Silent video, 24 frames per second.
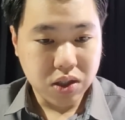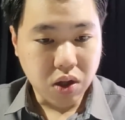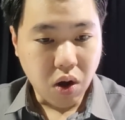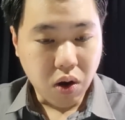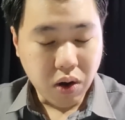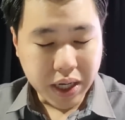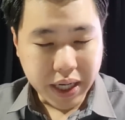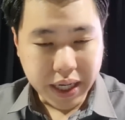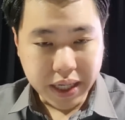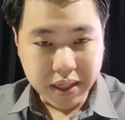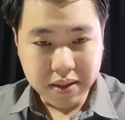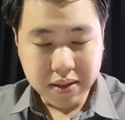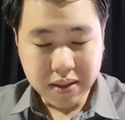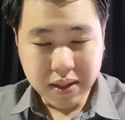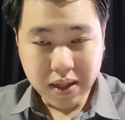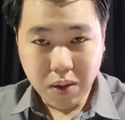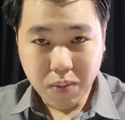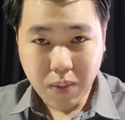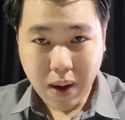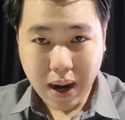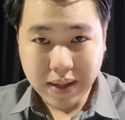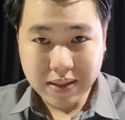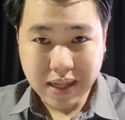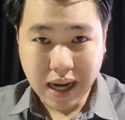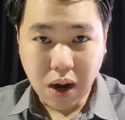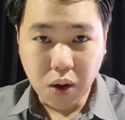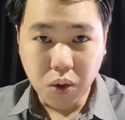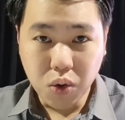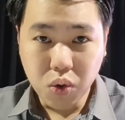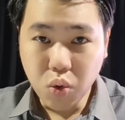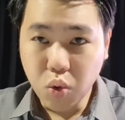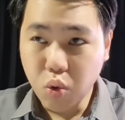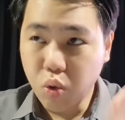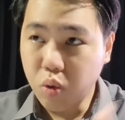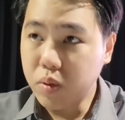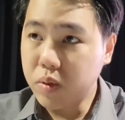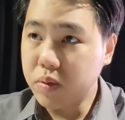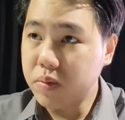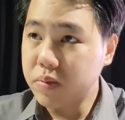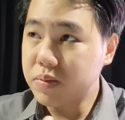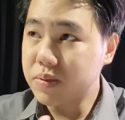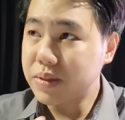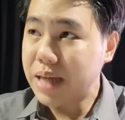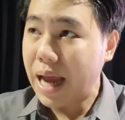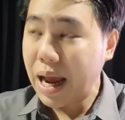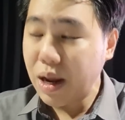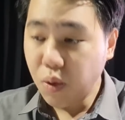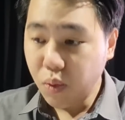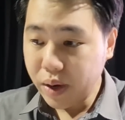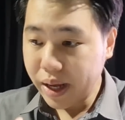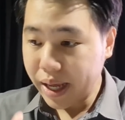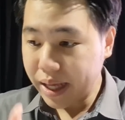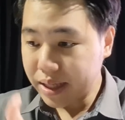ต้องคิดเรื่องว่าจะเอาลูกย้ายโรง